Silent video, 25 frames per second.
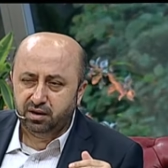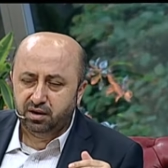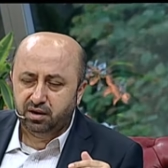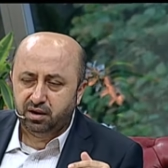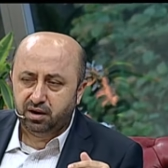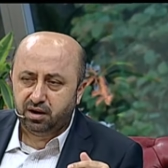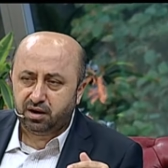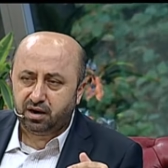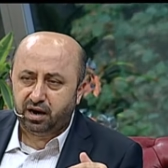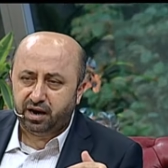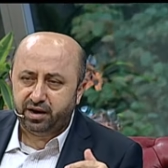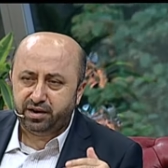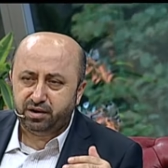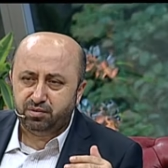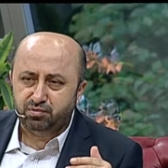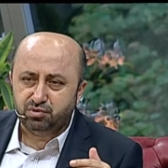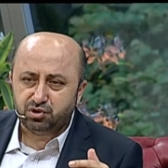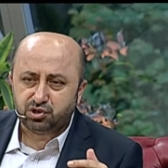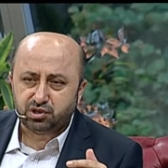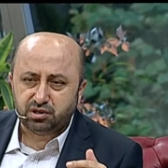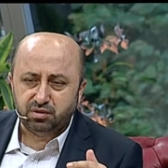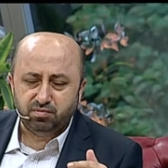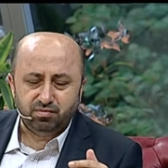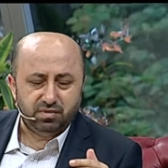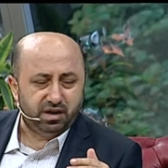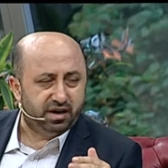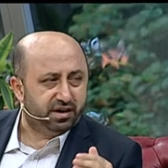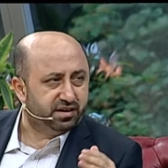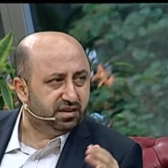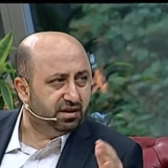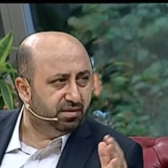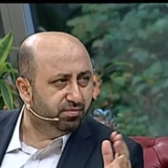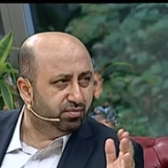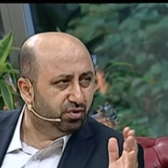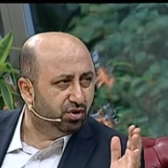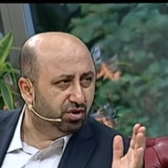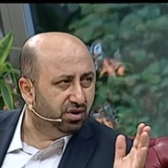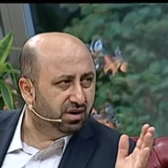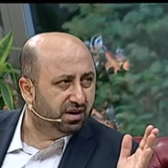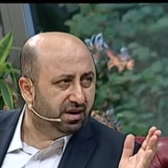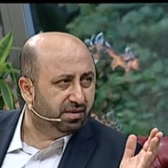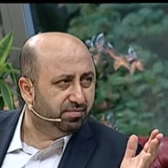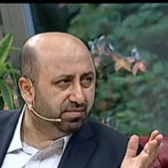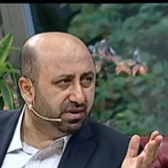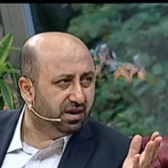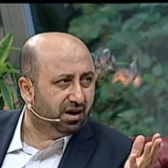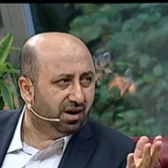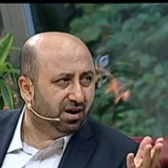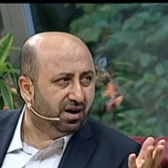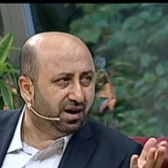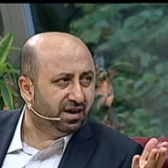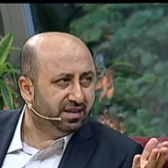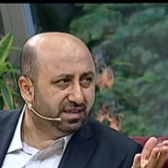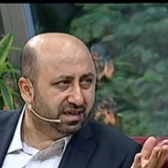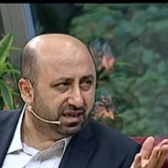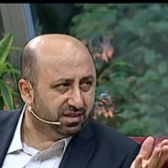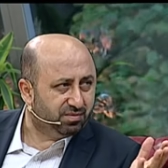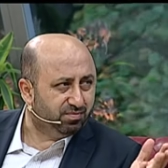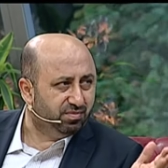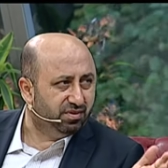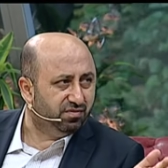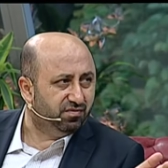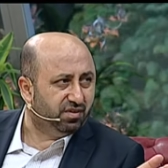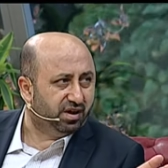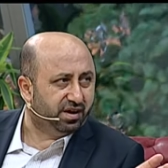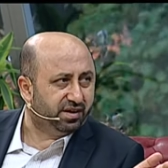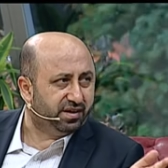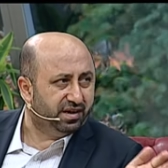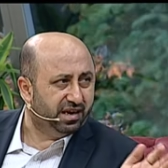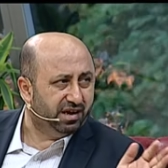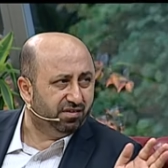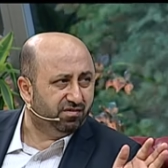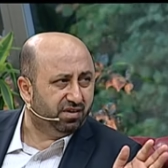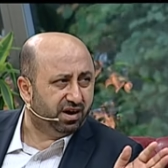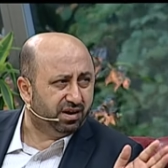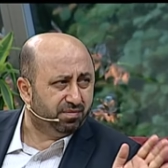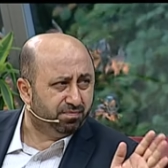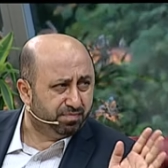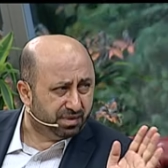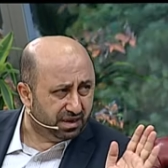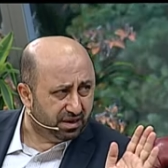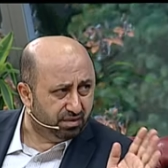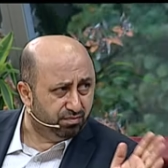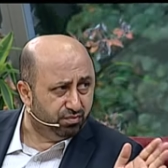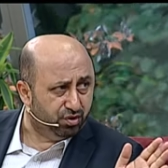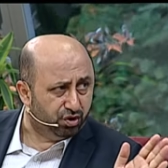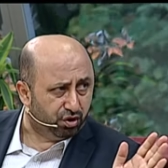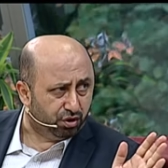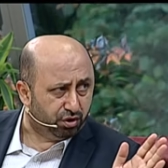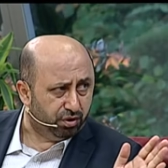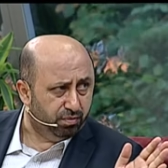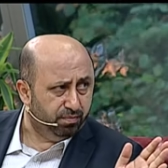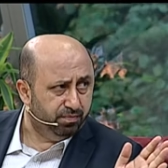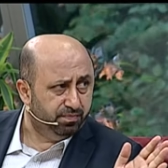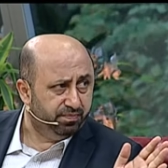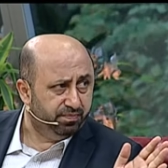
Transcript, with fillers: Gayrimüslimlerde böyle bir adet mi var, ne var bilmiyorum